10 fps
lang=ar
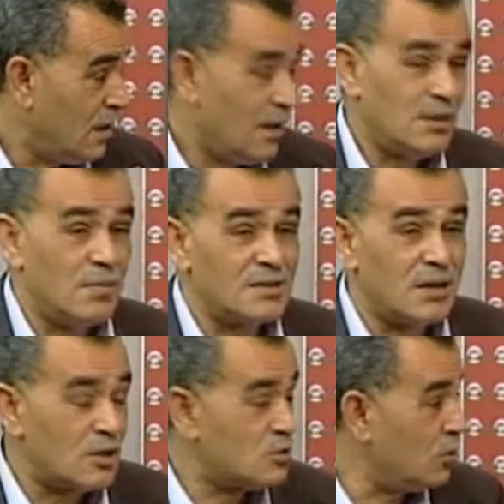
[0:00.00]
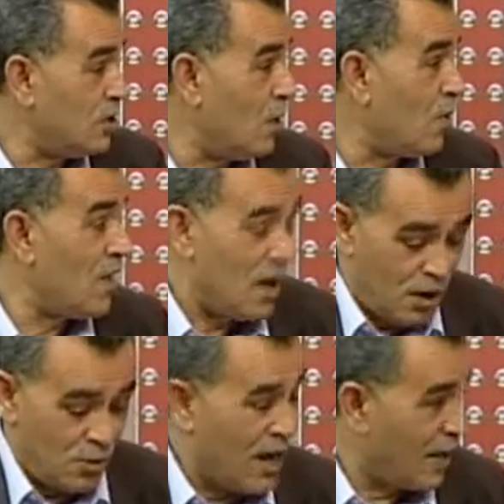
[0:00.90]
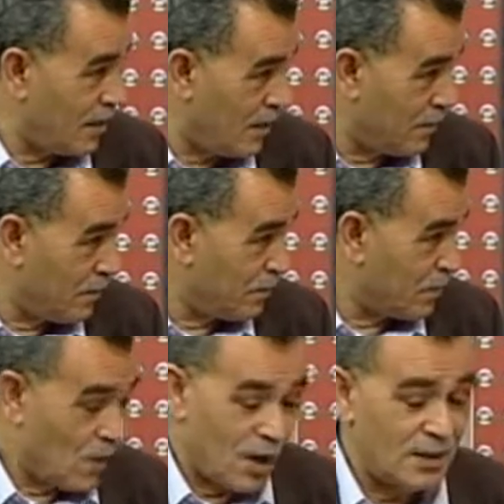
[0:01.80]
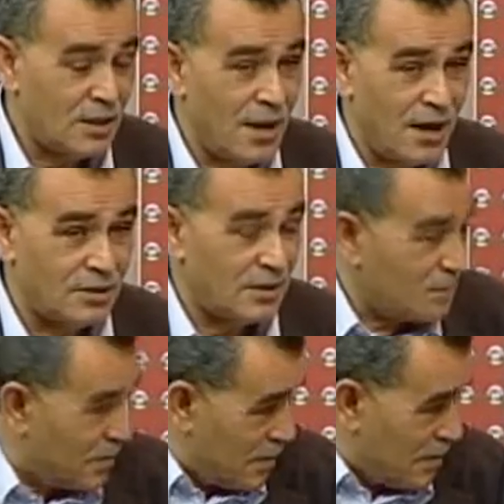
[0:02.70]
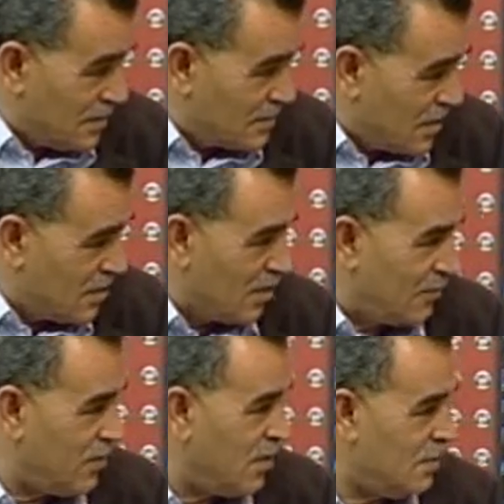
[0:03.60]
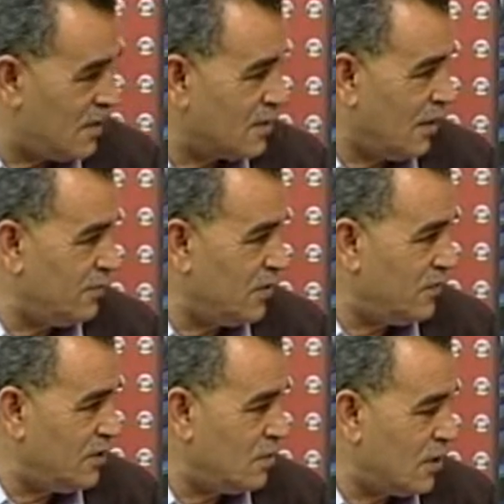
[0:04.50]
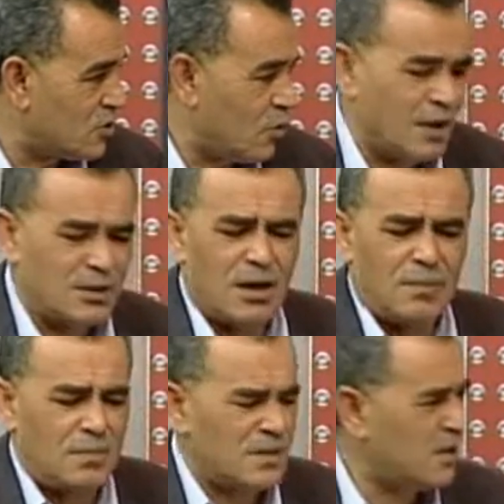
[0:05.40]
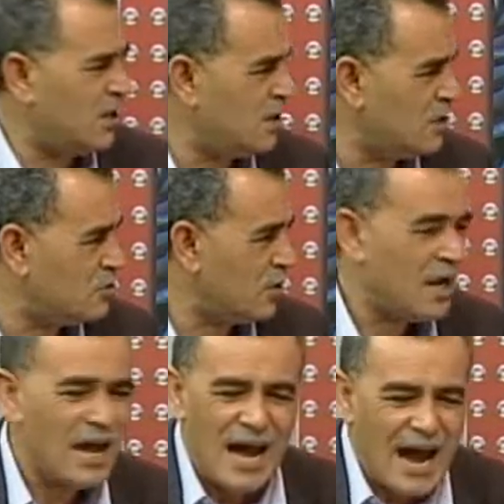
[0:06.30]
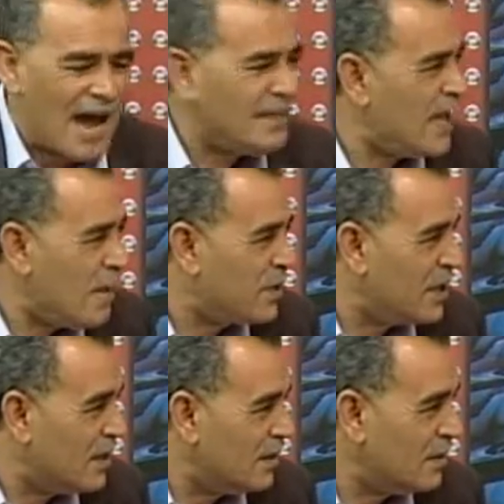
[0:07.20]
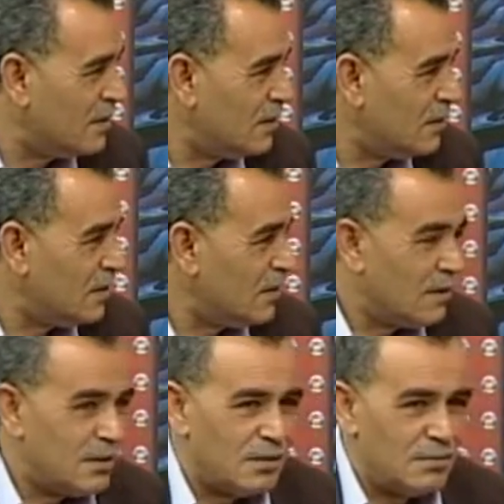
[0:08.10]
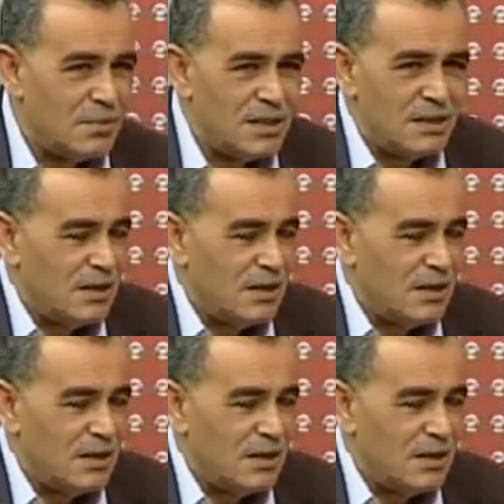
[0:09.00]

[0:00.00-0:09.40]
عندما زار سوريا وظهر هناك وقدم عرضا صغيرا في مسرح في في دمشق والتقى بالمسرحيين السوريين عاد يبكي من